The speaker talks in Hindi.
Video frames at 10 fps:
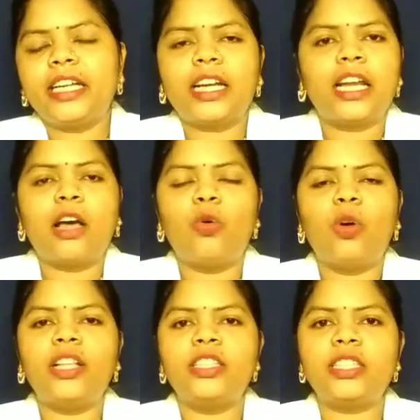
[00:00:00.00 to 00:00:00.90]
करना
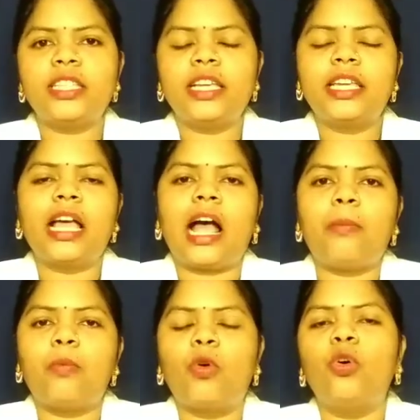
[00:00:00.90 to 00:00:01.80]
होगा जिससे कि
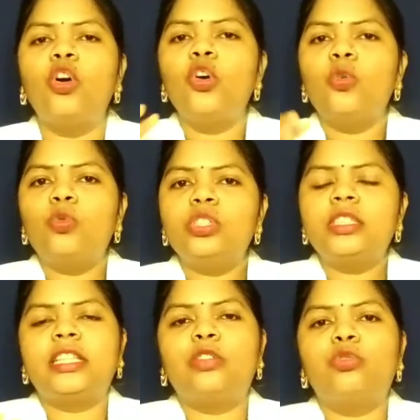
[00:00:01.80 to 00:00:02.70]
आपको उस
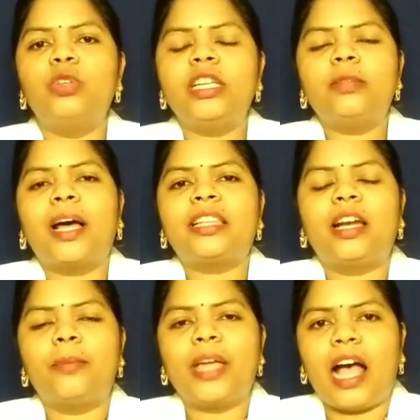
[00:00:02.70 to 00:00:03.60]
संतुलित
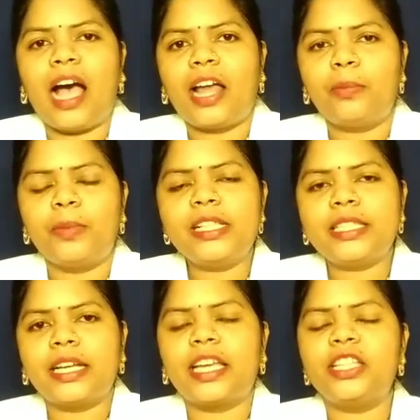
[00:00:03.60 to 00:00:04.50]
मात्रा में आहार मिल
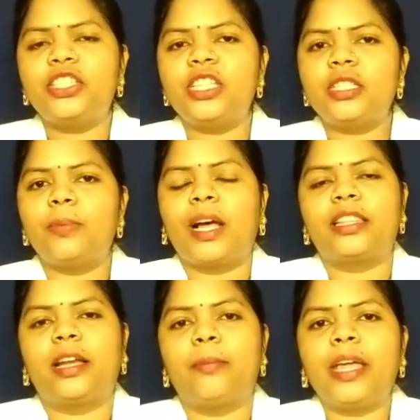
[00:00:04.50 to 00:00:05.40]
सके जिस
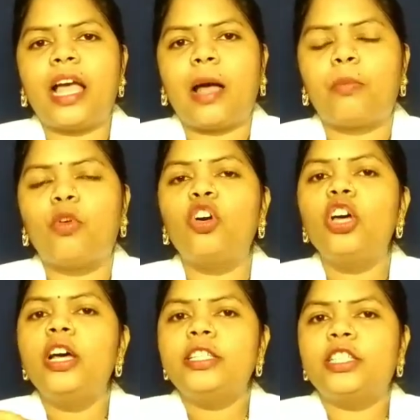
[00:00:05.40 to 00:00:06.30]
मात्रा मात्रा में आपको
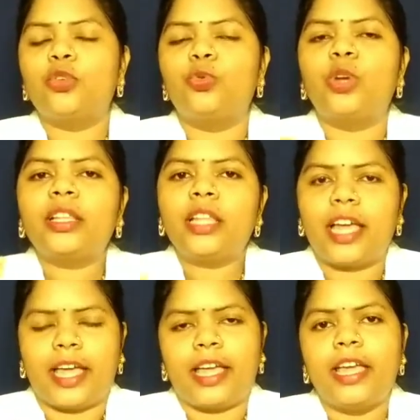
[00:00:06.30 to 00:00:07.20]
ज़रूरत
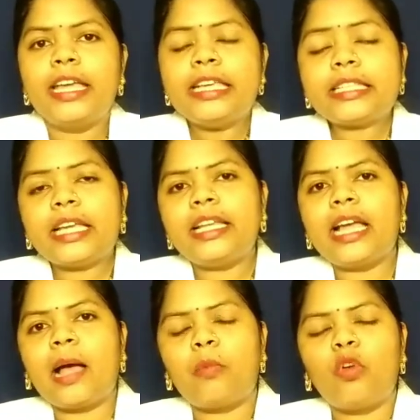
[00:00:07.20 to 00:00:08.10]
है इसके लिए
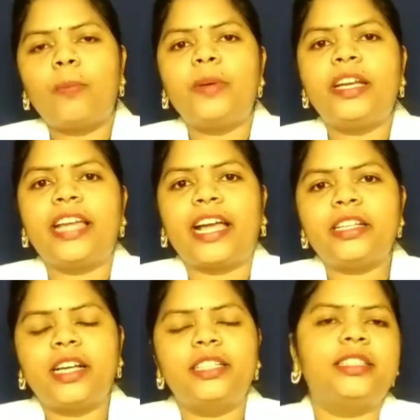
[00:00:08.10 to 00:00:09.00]
आपको अपने
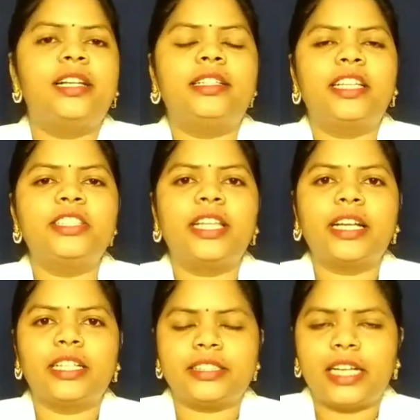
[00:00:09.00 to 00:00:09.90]
डाइट कंसल्टेंट से
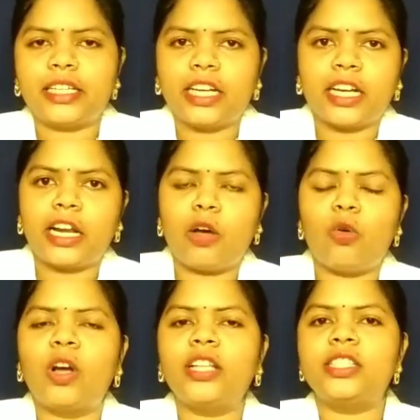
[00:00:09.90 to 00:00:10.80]
कंसल्ट करना
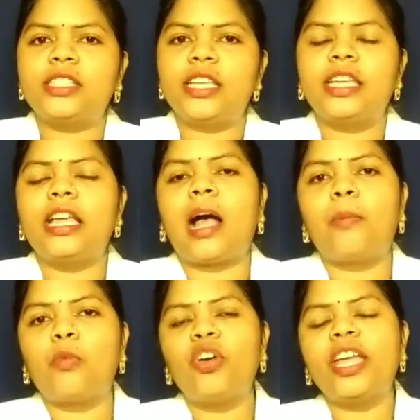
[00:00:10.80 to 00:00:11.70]
होगा जिससे कि
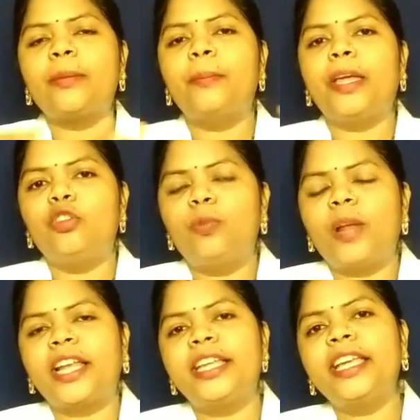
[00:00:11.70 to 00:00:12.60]
आपको एक मेन्यू
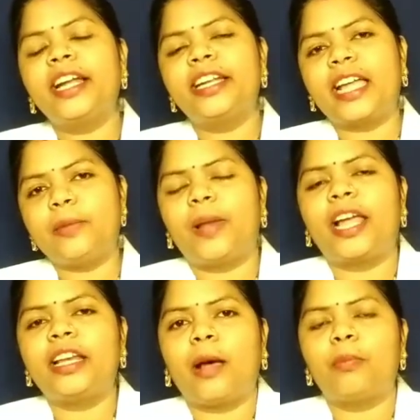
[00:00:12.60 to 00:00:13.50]
प्लानिंग या डाइट
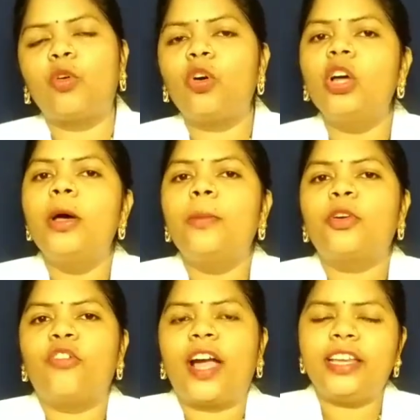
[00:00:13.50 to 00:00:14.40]
प्लान आपको
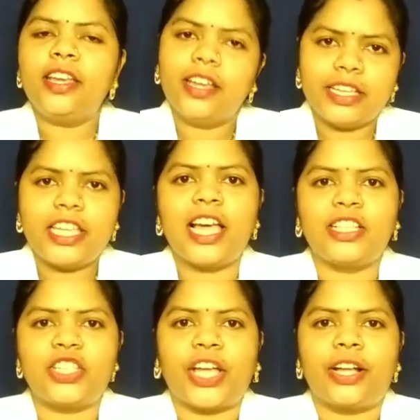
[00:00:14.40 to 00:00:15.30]
प्रोवाइड किया
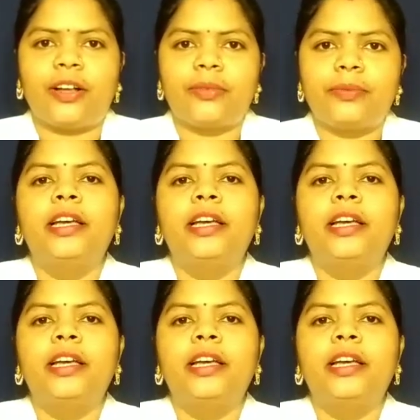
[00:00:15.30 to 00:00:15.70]
जाएगा